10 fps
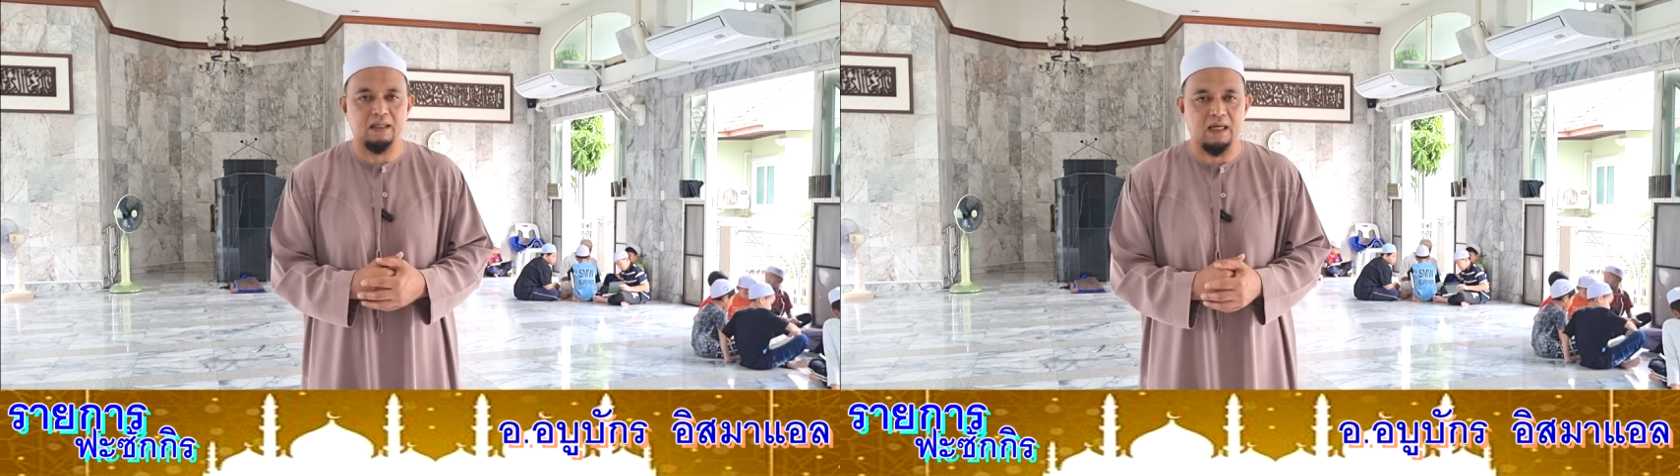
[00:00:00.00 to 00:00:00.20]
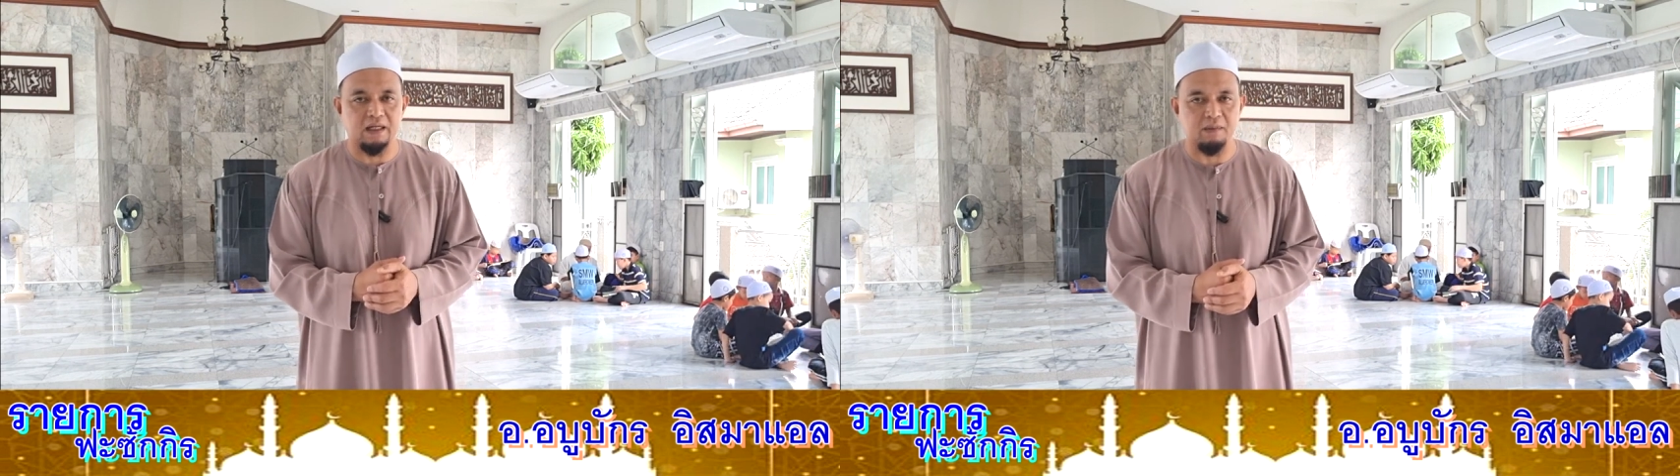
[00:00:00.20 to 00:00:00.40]

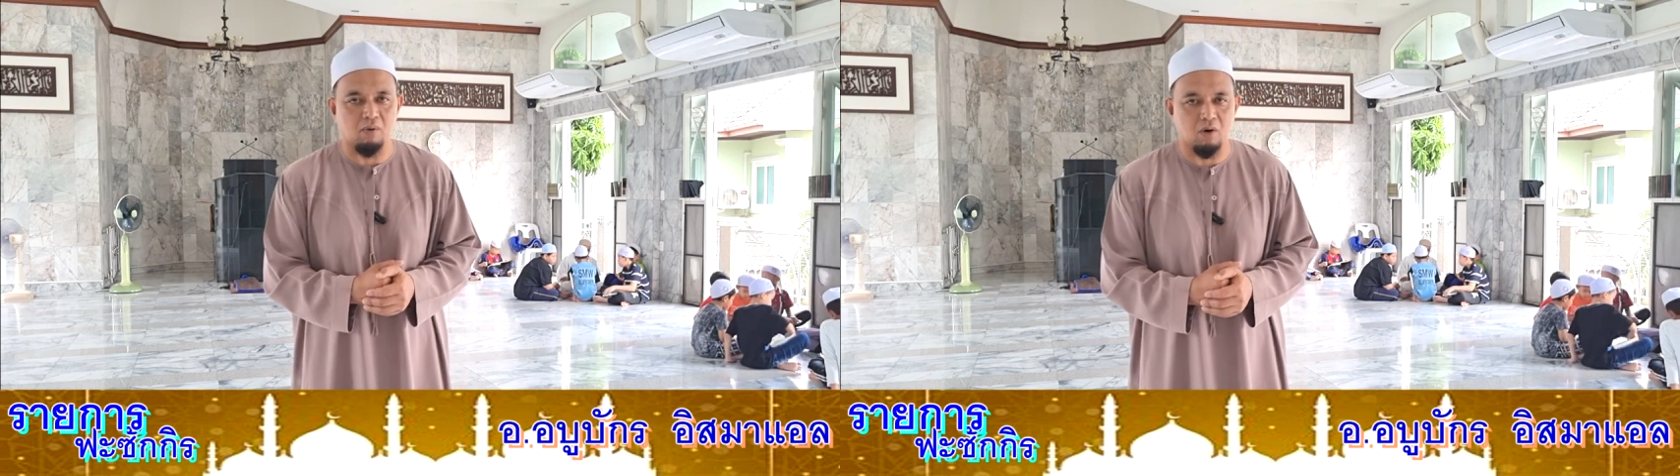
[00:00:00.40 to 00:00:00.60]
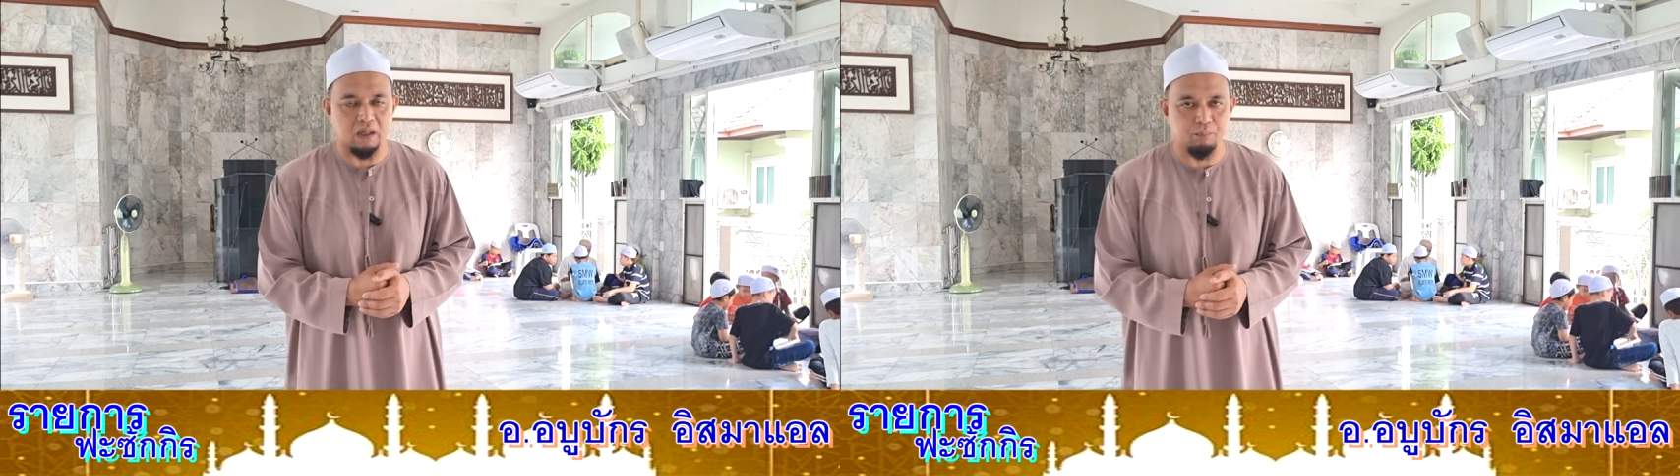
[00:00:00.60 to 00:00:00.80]
ตาลาได้
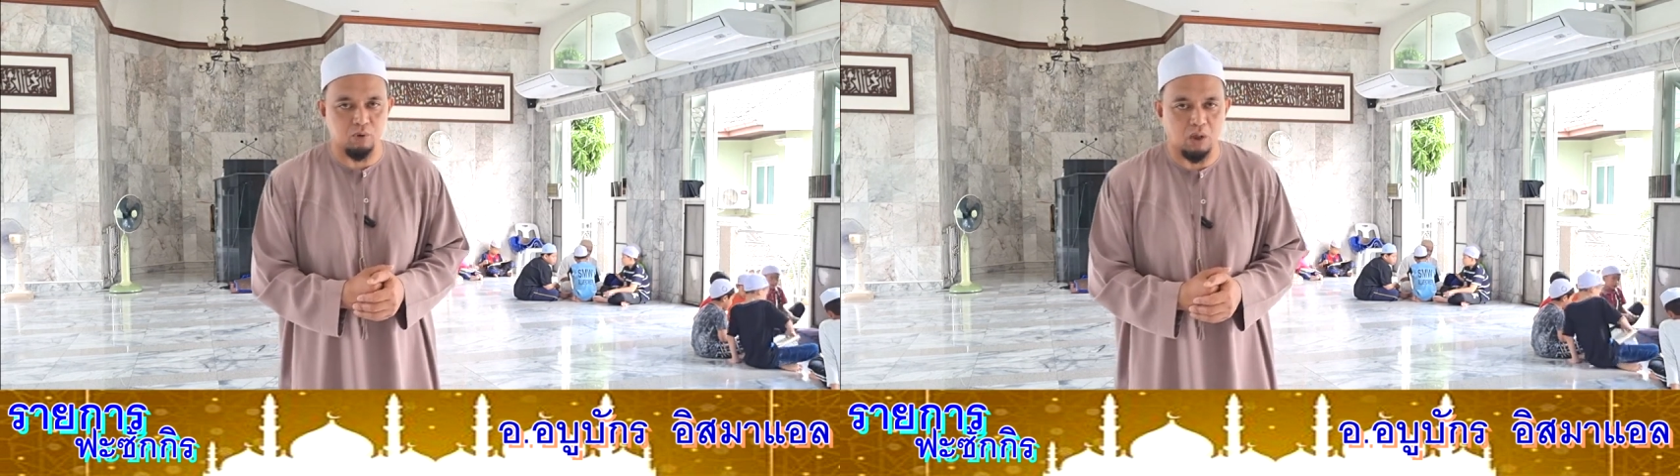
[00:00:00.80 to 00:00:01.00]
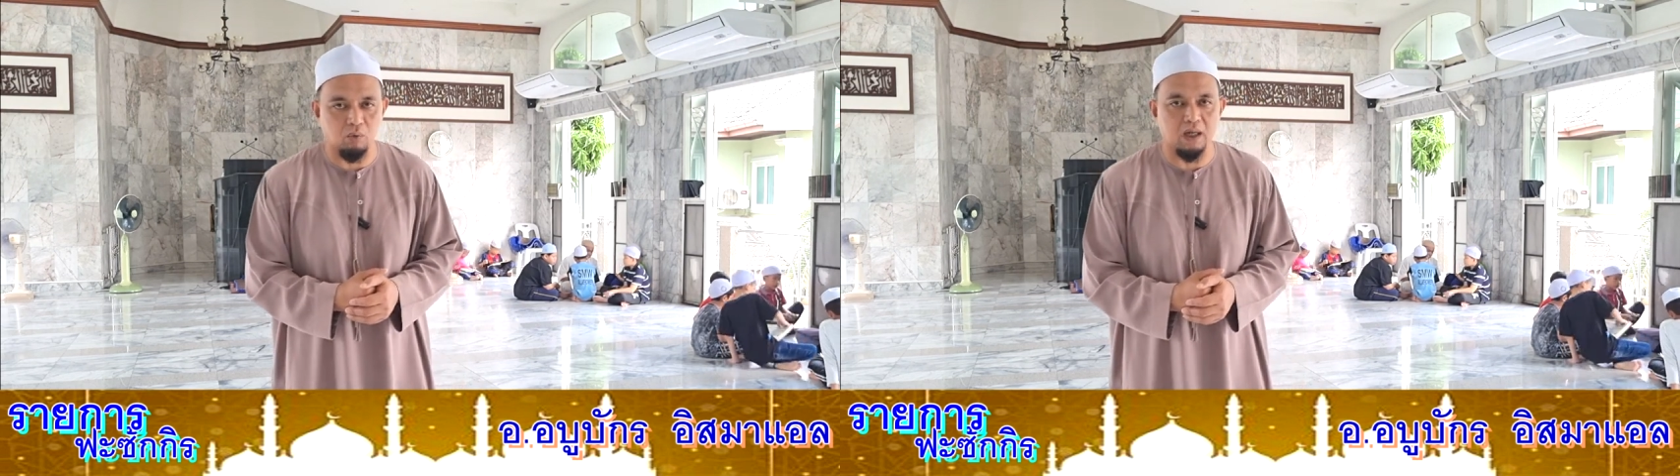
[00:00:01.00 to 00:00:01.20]
บอกกับพว
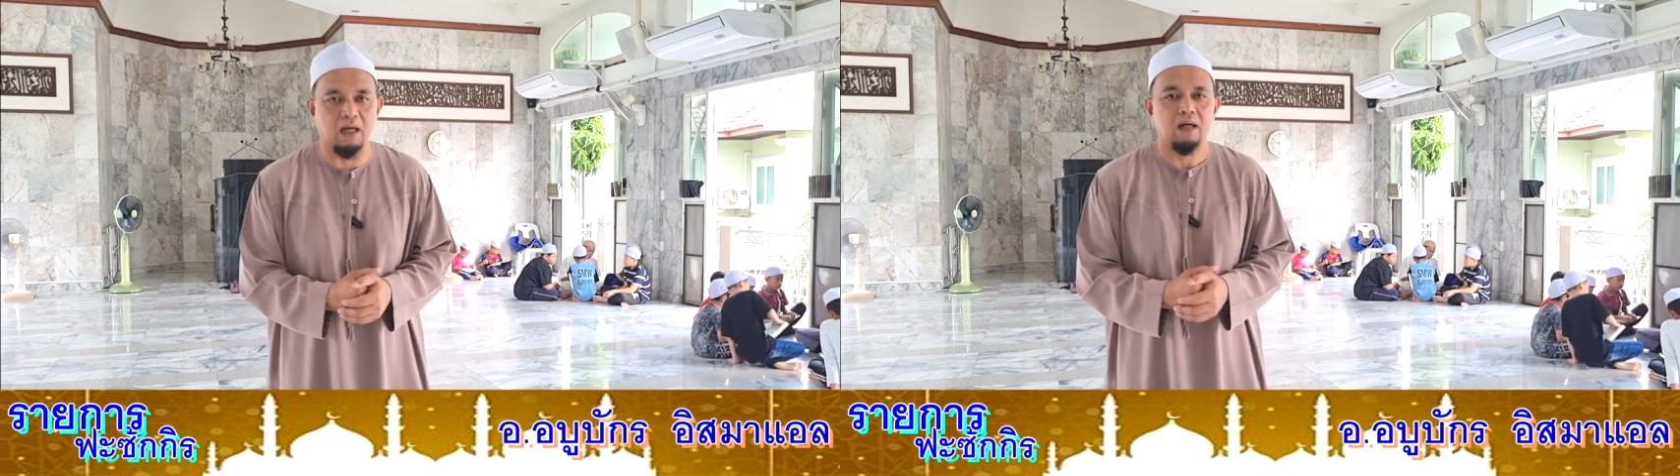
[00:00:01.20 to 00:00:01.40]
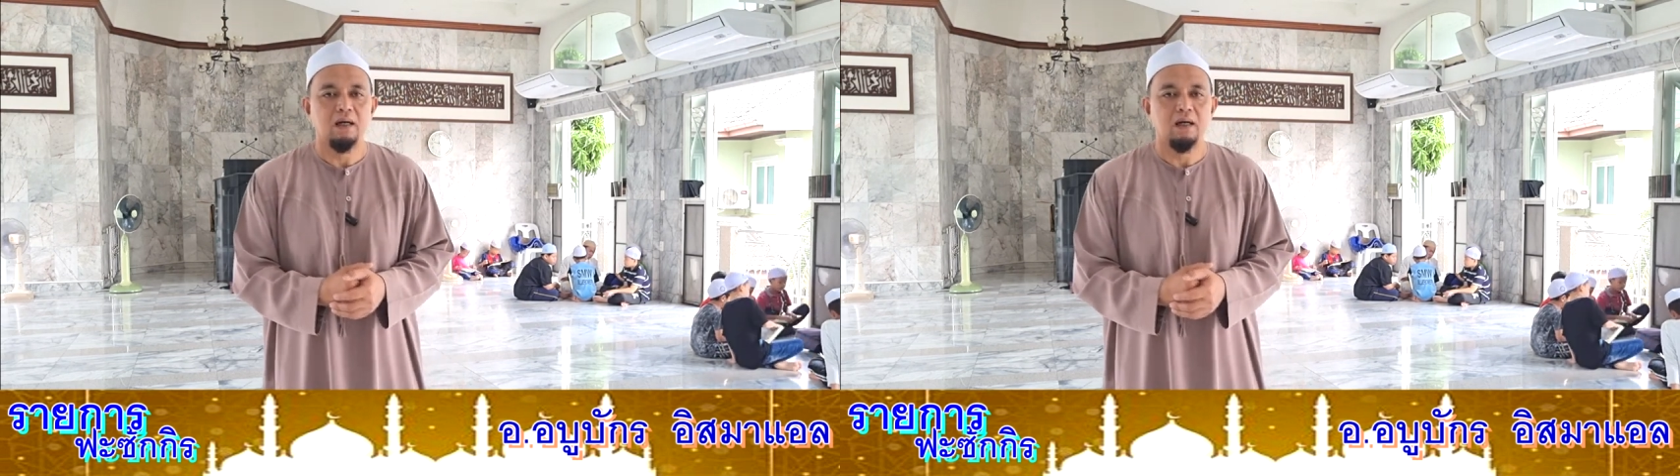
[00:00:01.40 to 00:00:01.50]
กเราว่า